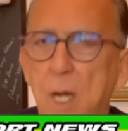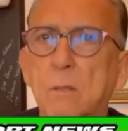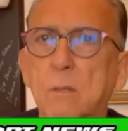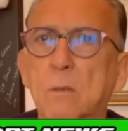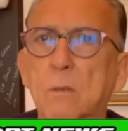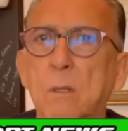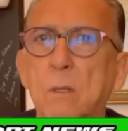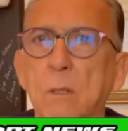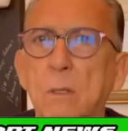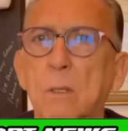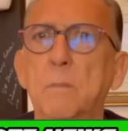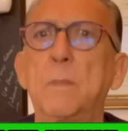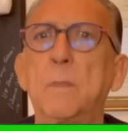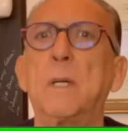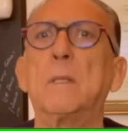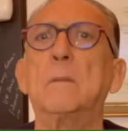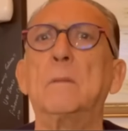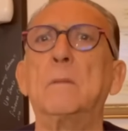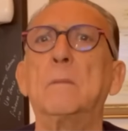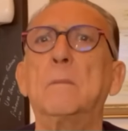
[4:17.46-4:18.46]
A
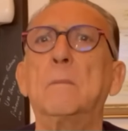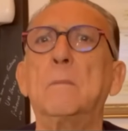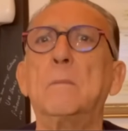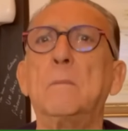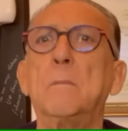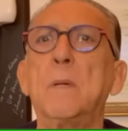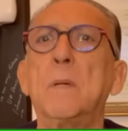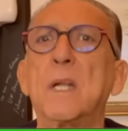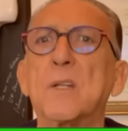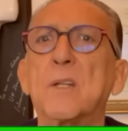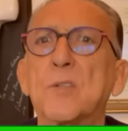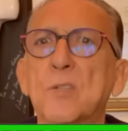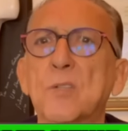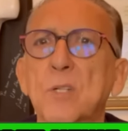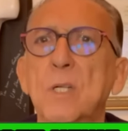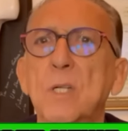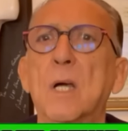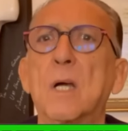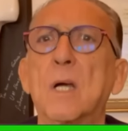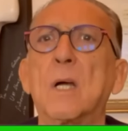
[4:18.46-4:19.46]
Colômbia
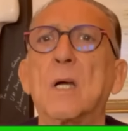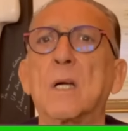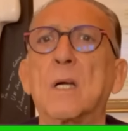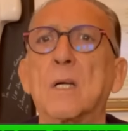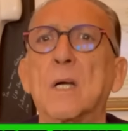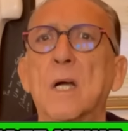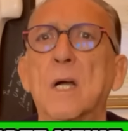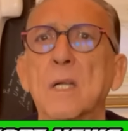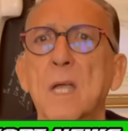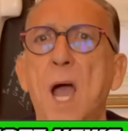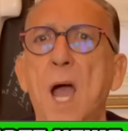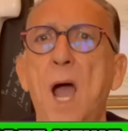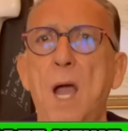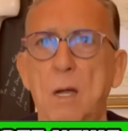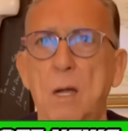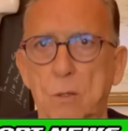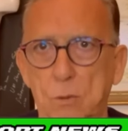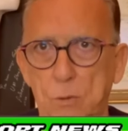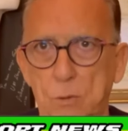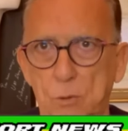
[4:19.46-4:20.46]
merecia
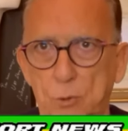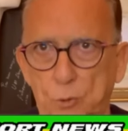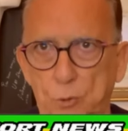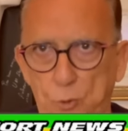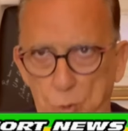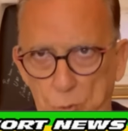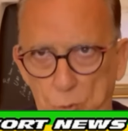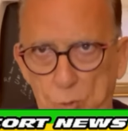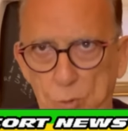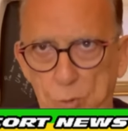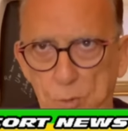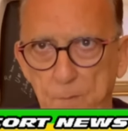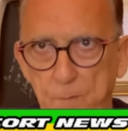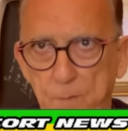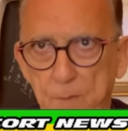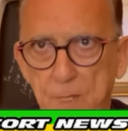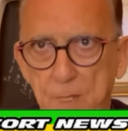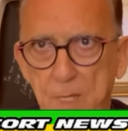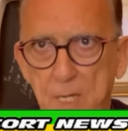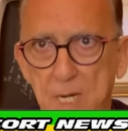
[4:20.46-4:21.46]
ganhar o jogo.
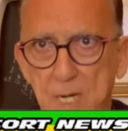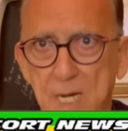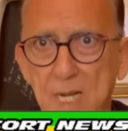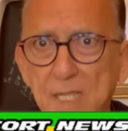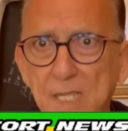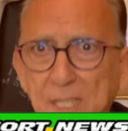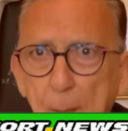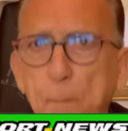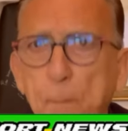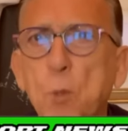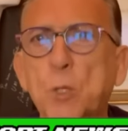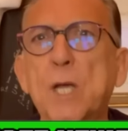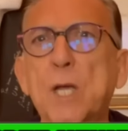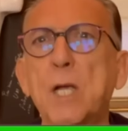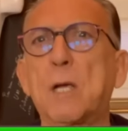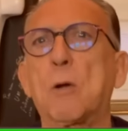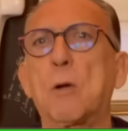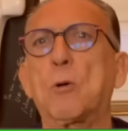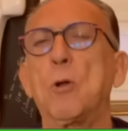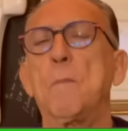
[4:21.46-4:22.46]
E sabe por
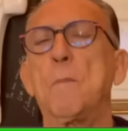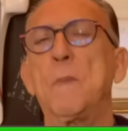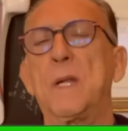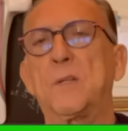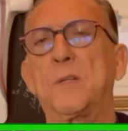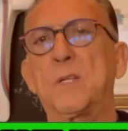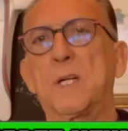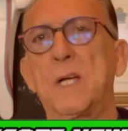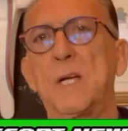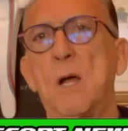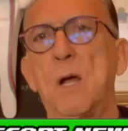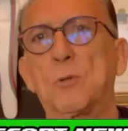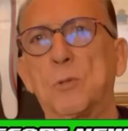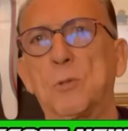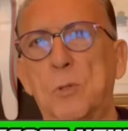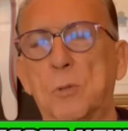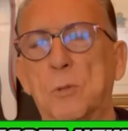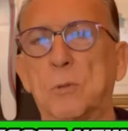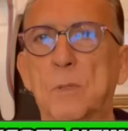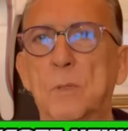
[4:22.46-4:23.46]
que a Colômbia merecia ganhar o
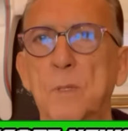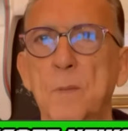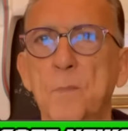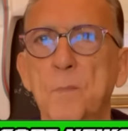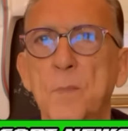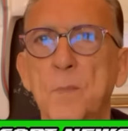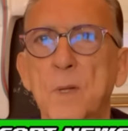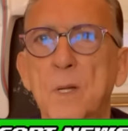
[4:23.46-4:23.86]
jogo?